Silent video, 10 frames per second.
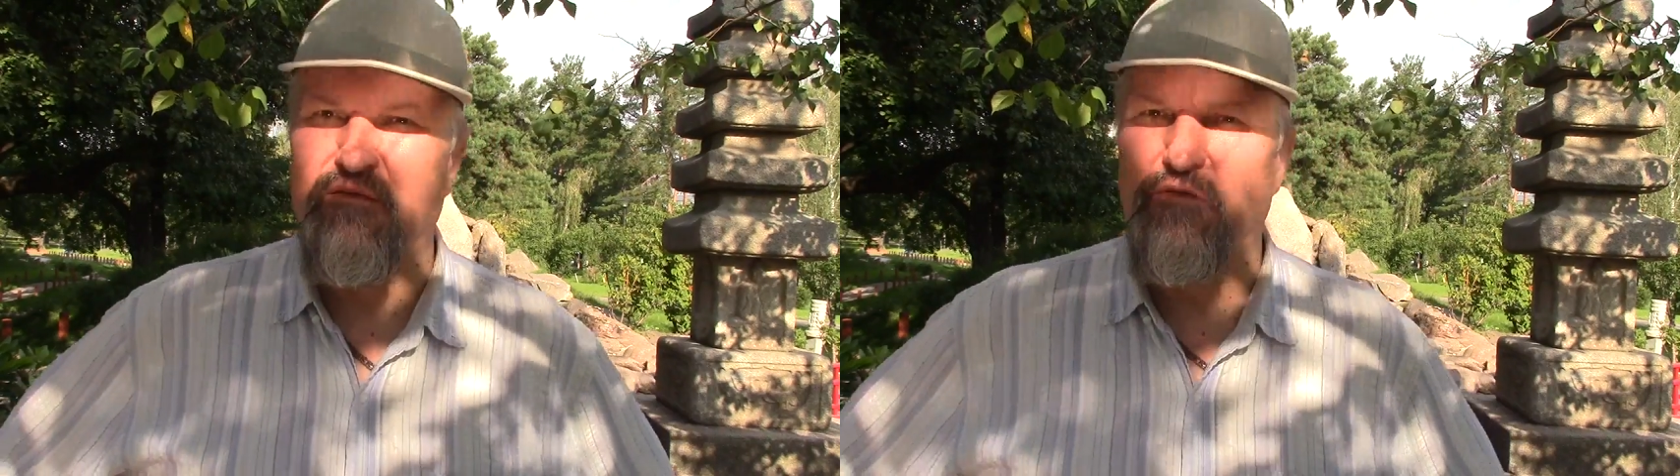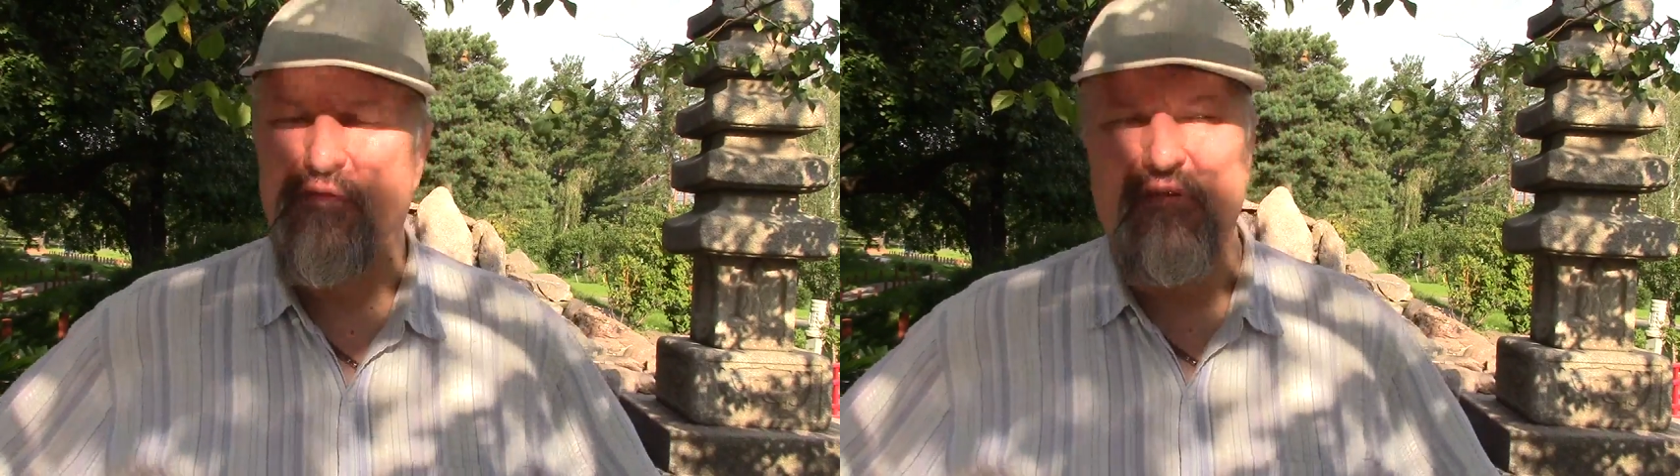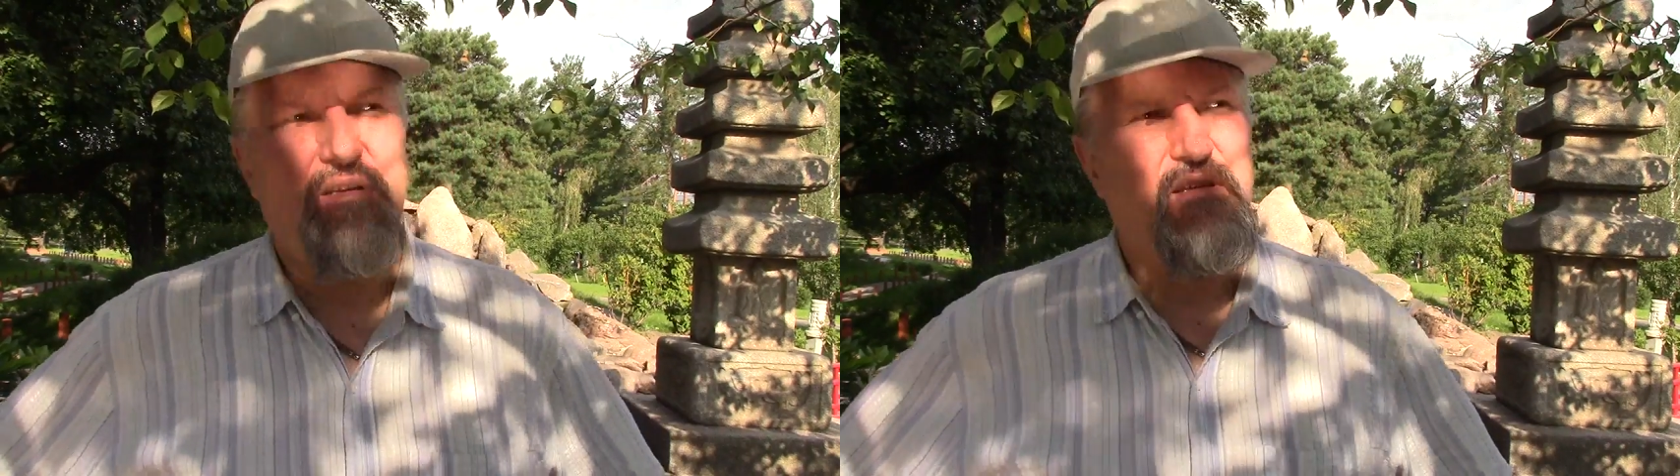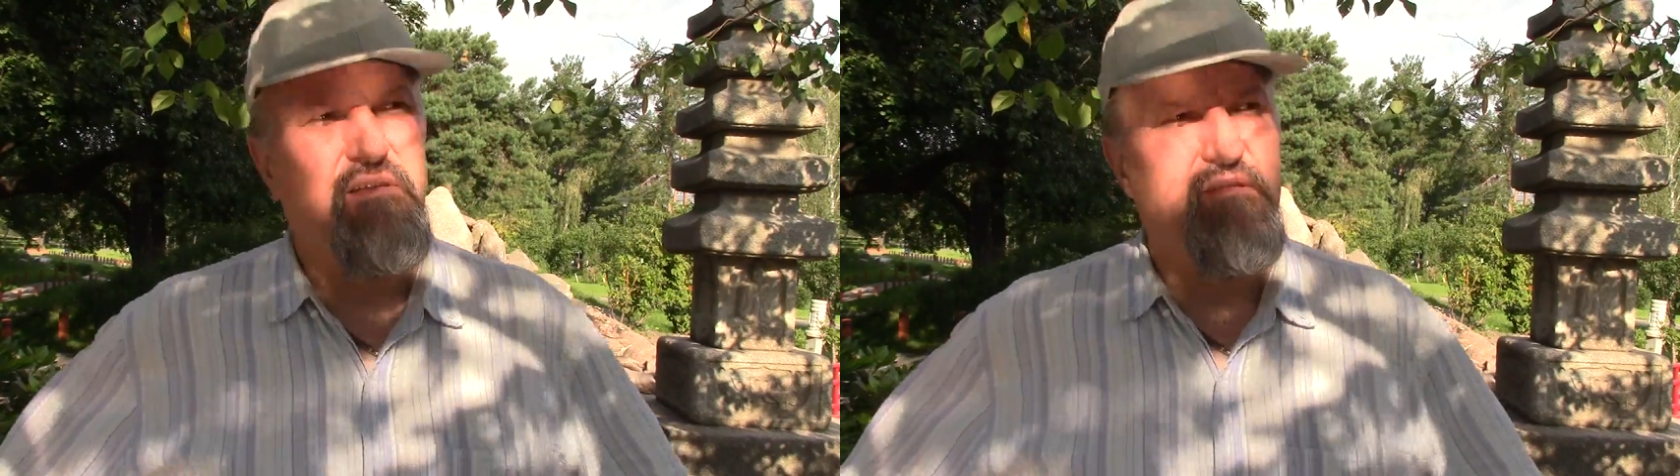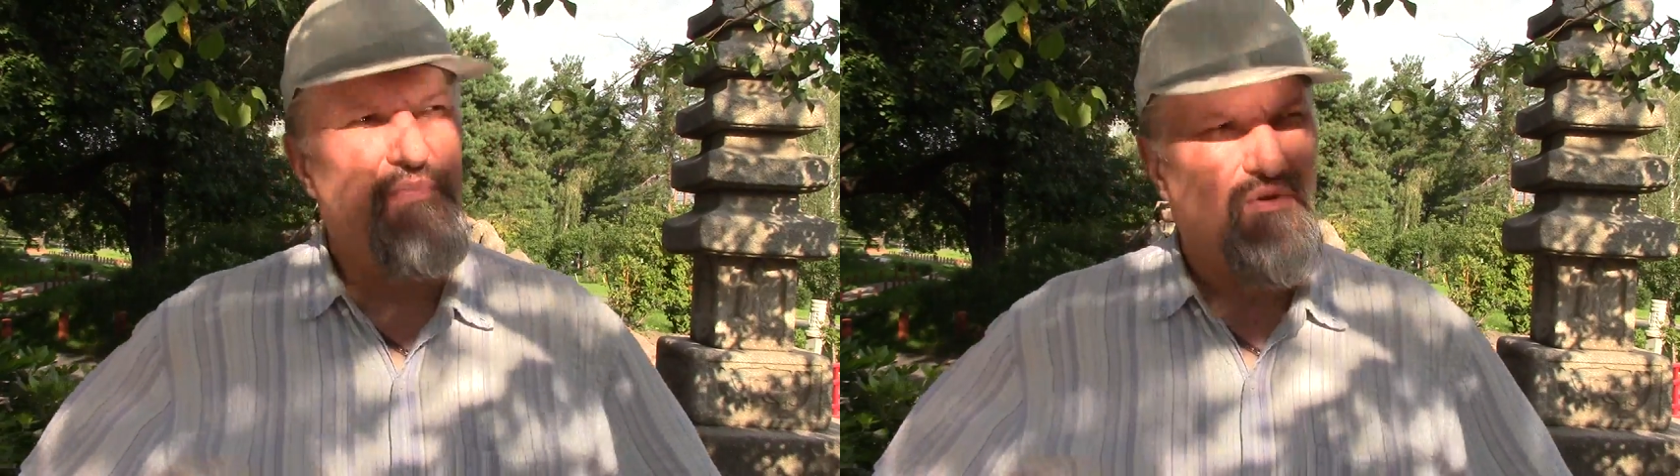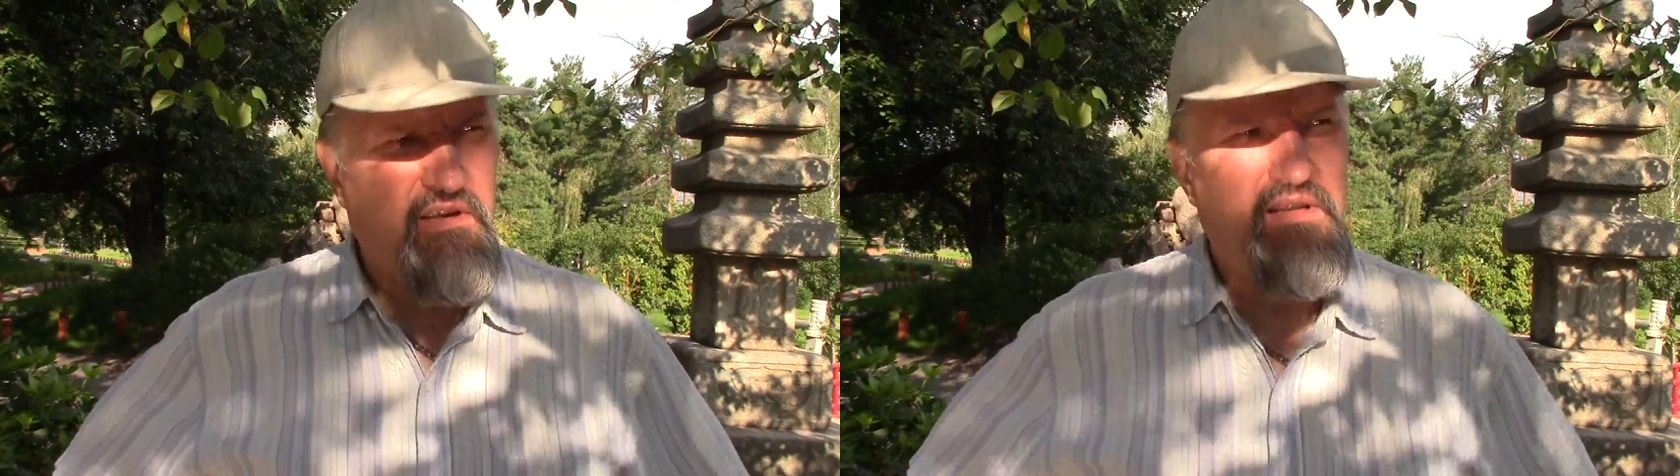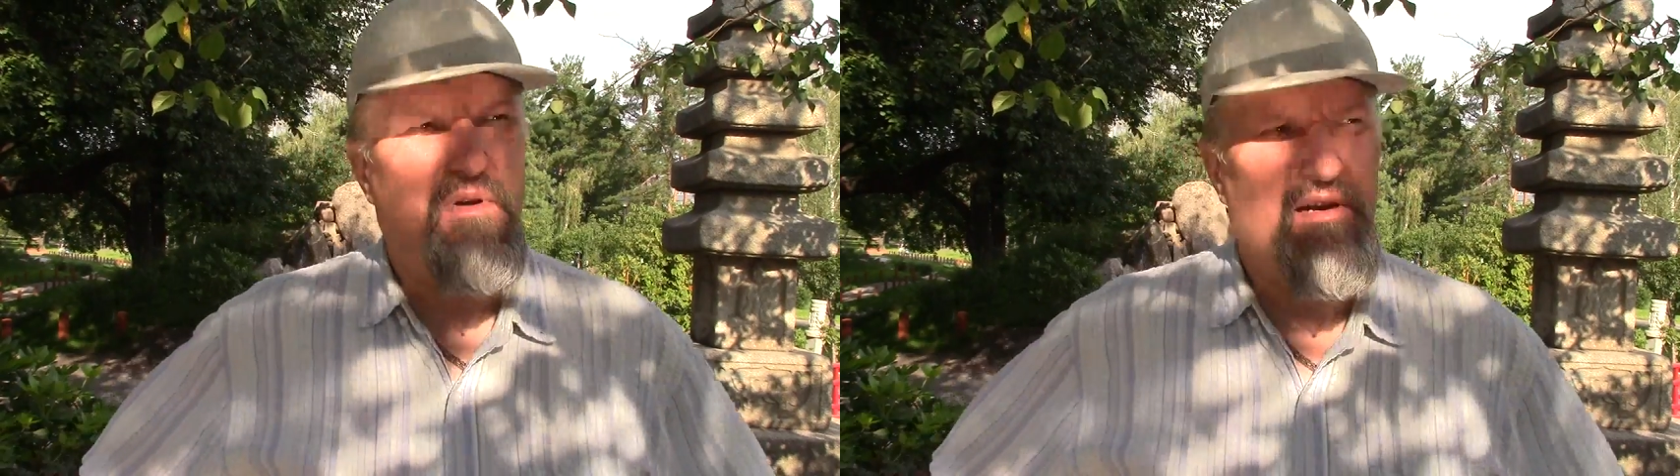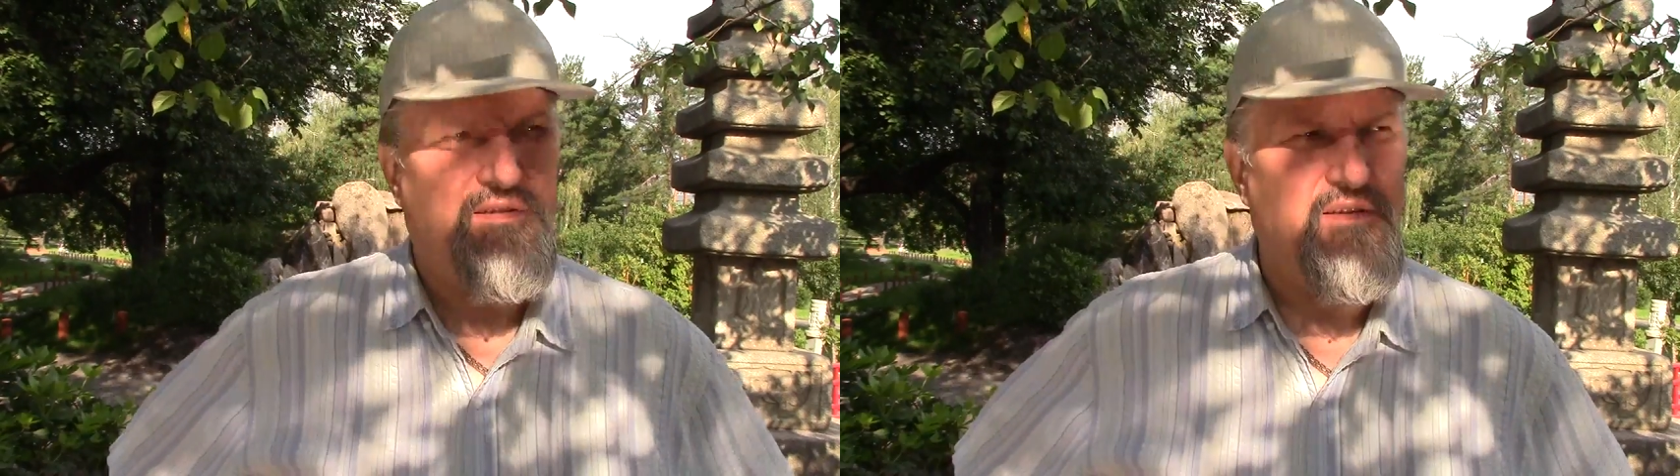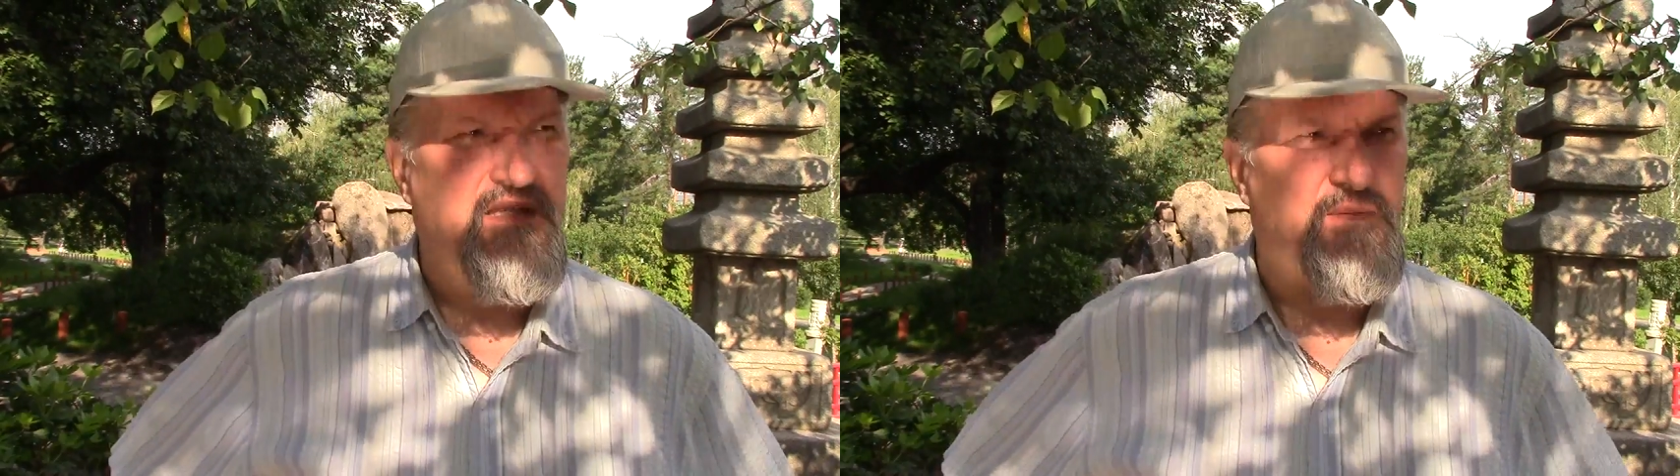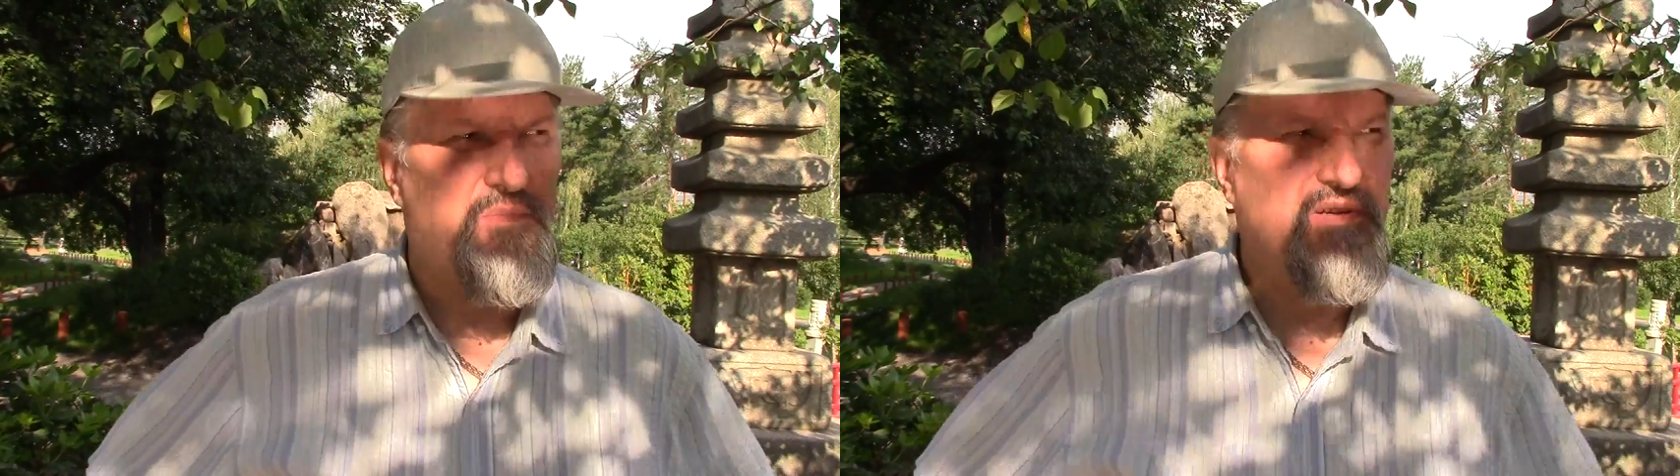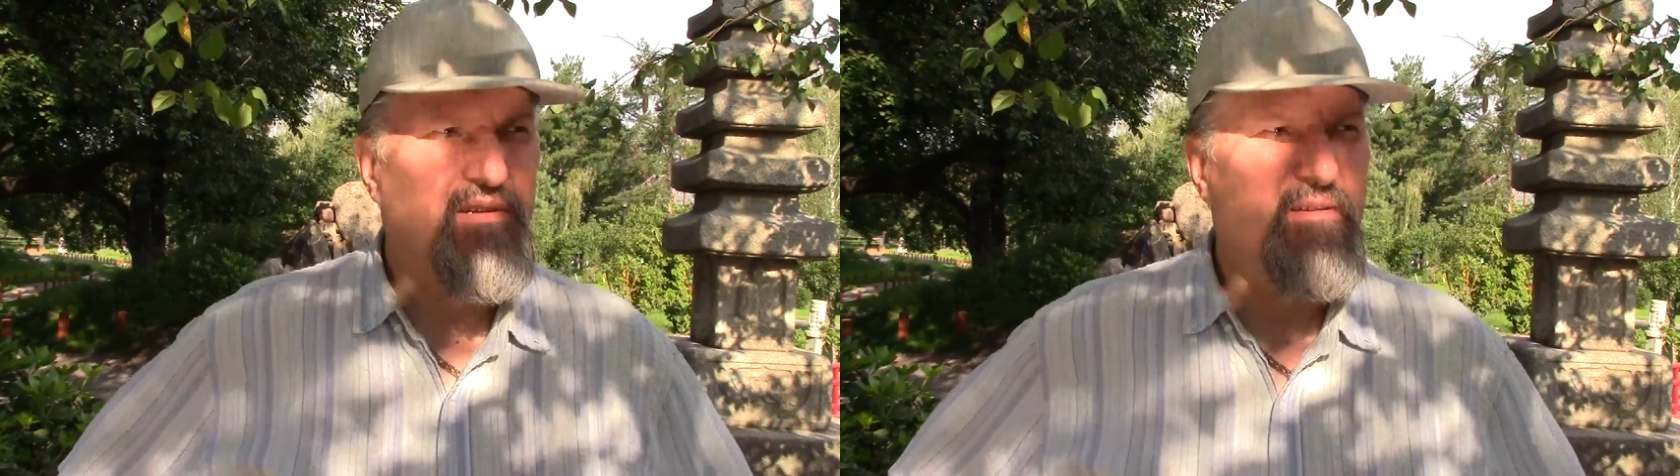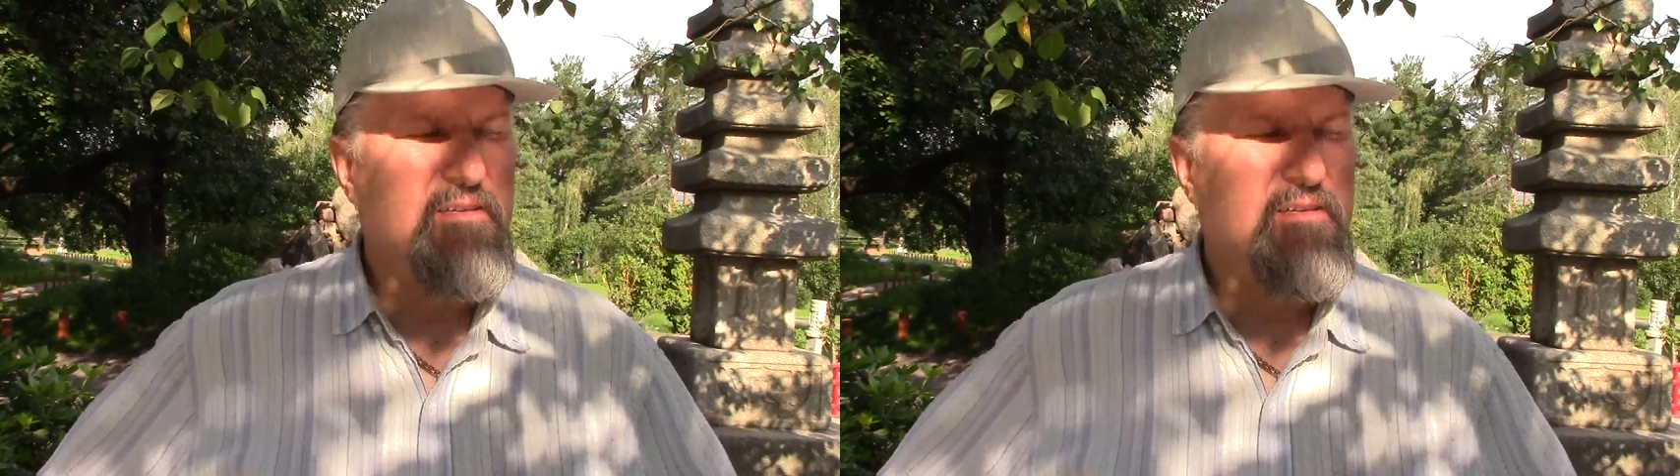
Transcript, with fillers: Вот. И многие ломались на самом деле.